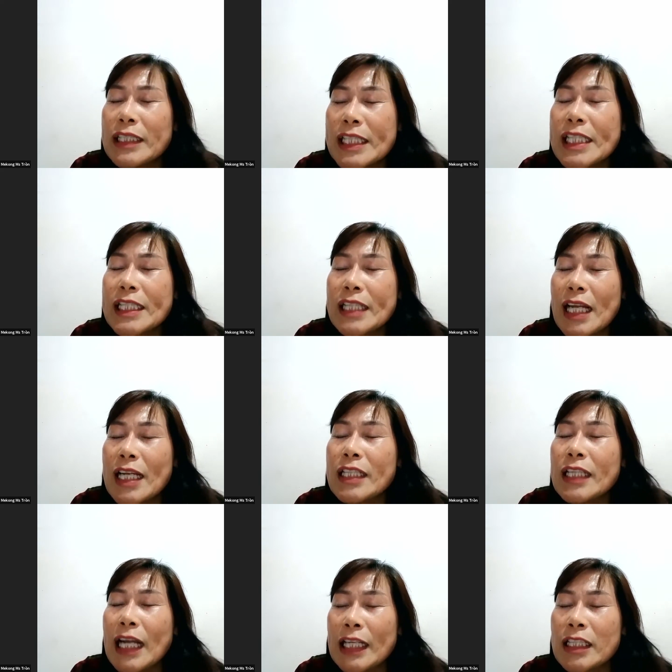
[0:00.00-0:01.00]
xin Thánh Linh
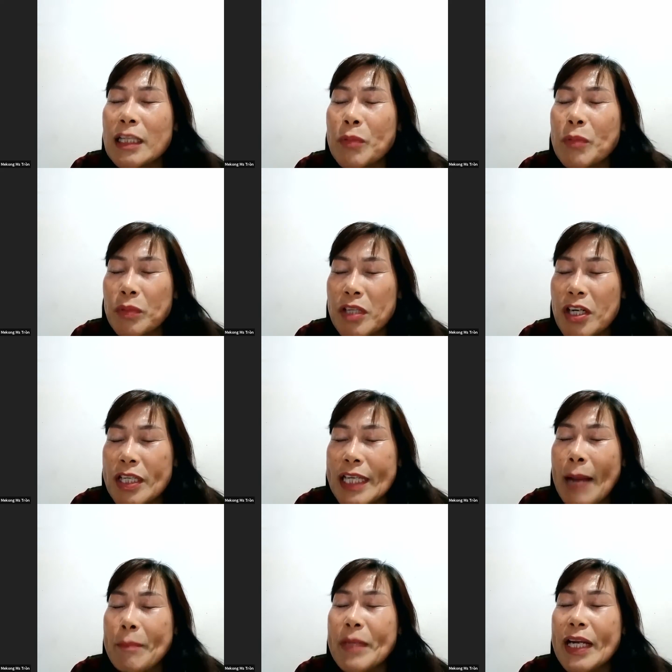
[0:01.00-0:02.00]
Ngài tiếp tục rờ
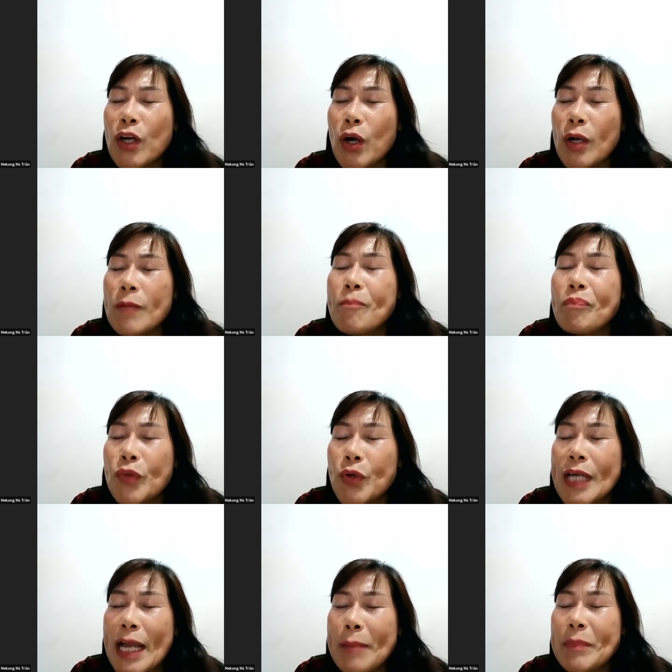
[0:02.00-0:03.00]
chạm để rồi
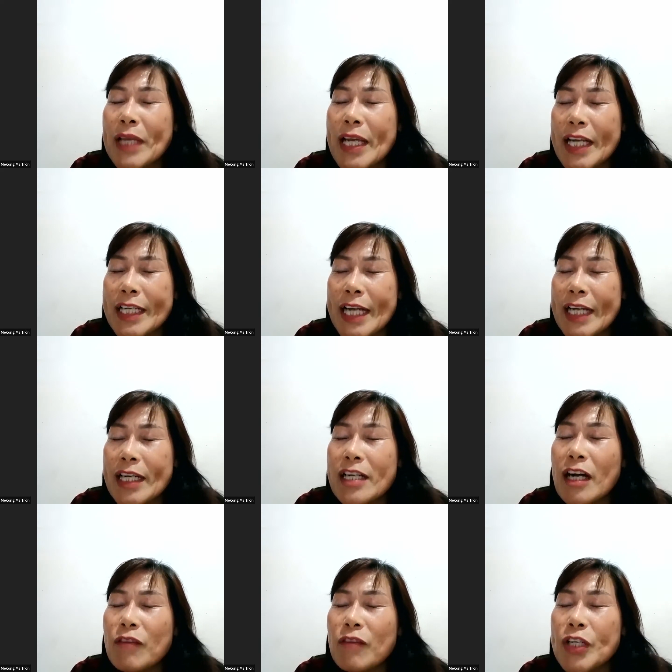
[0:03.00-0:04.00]
Chúa đem thế hệ trẻ đến
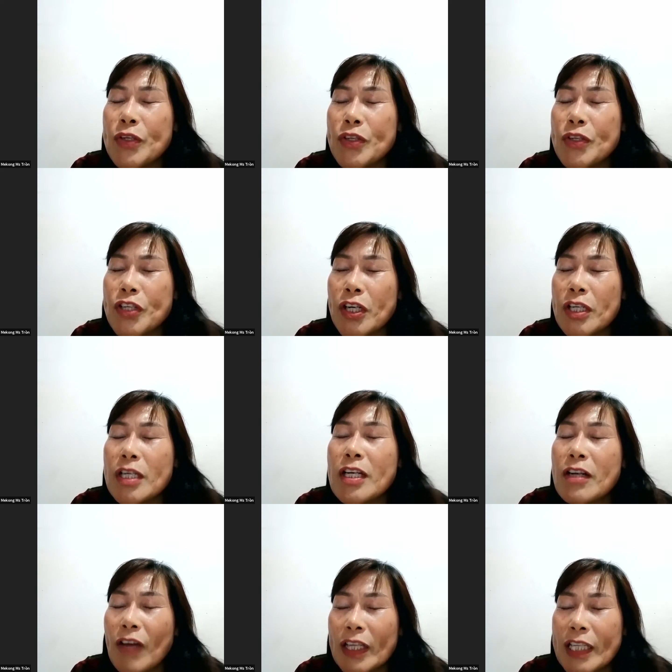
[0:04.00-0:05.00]
gần với Đức Chúa Trời
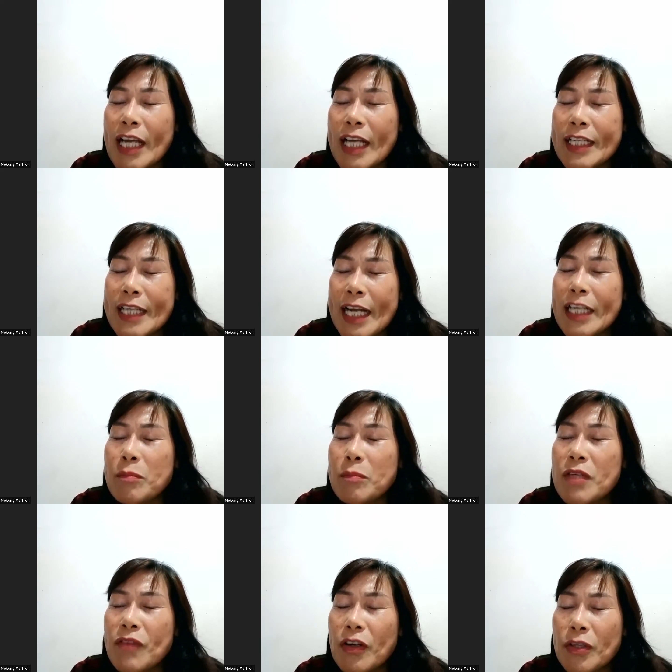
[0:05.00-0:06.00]
và thế hệ trẻ được
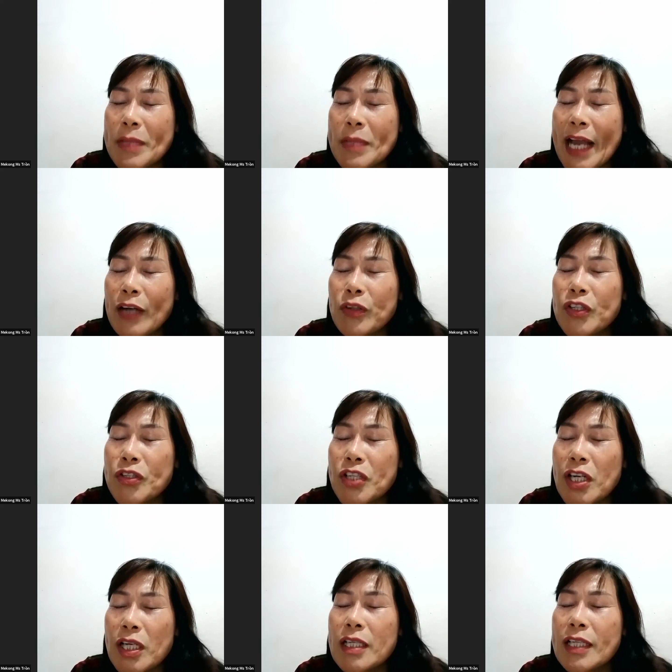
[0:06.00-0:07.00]
bước vào trong nhà của Đức Chúa
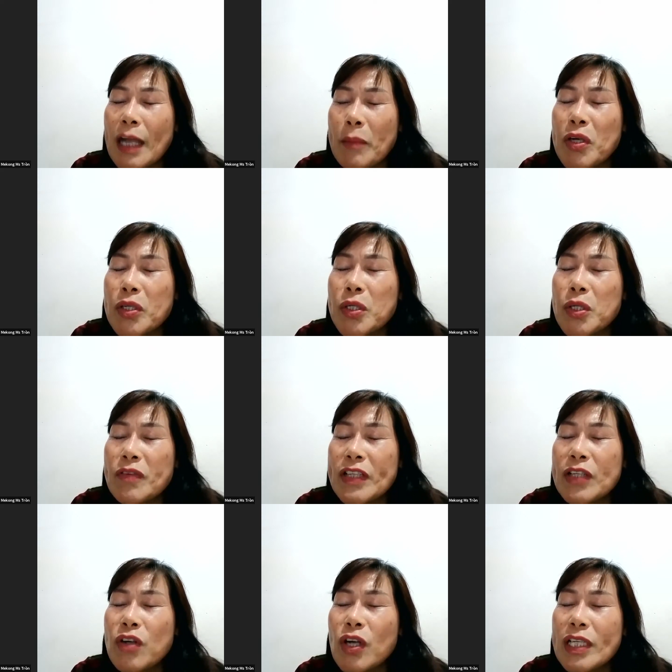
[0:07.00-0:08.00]
Trời. Cảm ơn Chúa vì
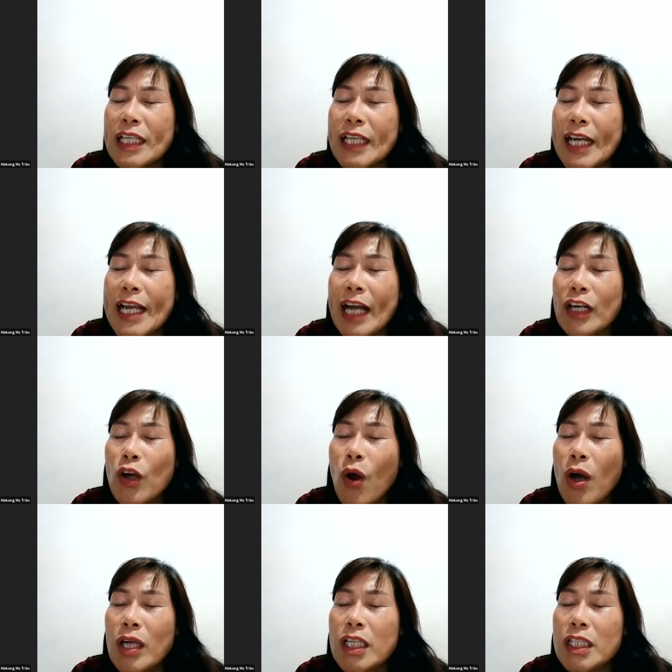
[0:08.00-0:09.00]
chúng con nhìn thấy hàng
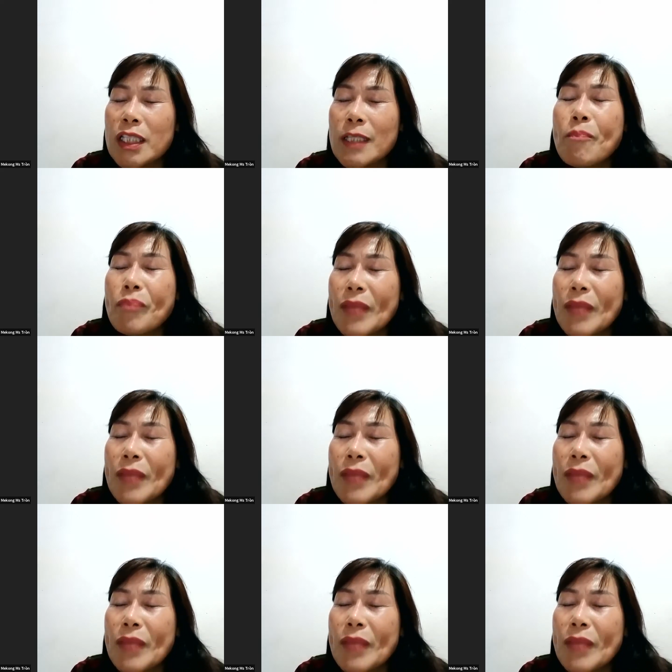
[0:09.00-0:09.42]
đoàn người,